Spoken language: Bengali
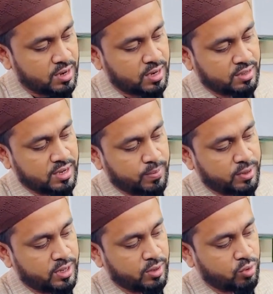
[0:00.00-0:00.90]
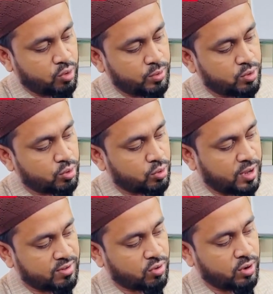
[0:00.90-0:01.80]
টাচে আপনি খুবই দ্রুত
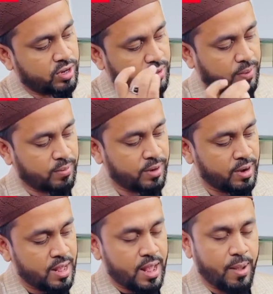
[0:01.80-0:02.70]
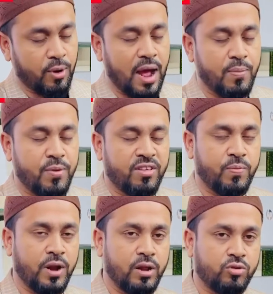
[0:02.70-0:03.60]
কাজ করে নিতে পারবেন এবং আইপিএস
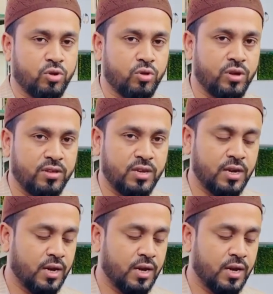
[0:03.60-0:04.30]
প্যানেল চোদ্দো ইঞ্চি